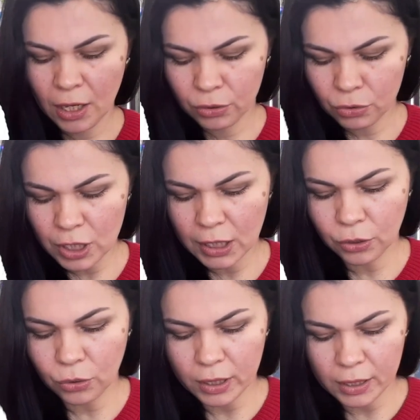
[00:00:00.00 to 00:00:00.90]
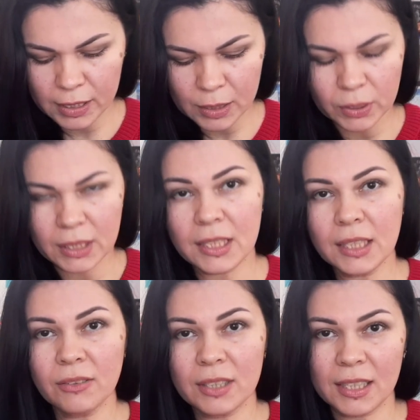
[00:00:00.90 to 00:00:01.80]
Нужно их только
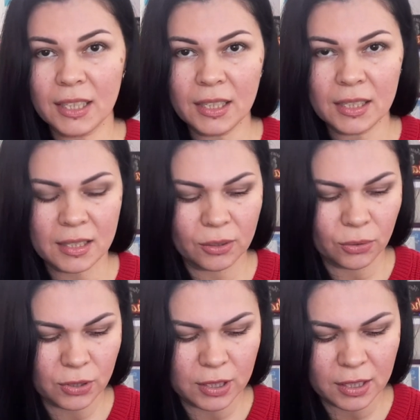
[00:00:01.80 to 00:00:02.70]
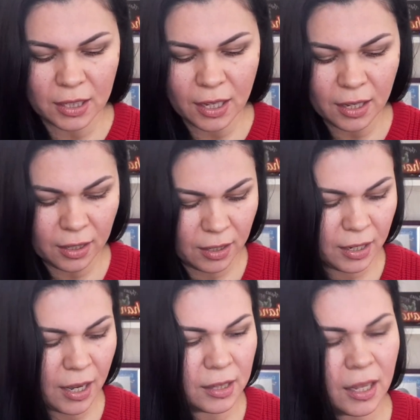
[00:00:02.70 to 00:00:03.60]
смонтировать и загрузить на
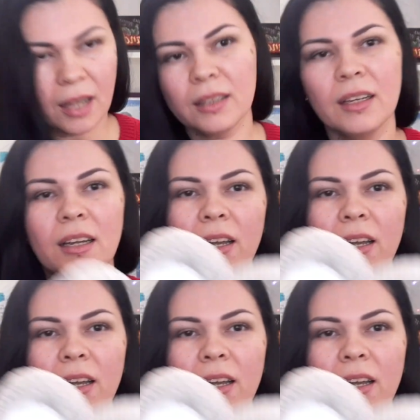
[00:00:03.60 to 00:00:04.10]
канал.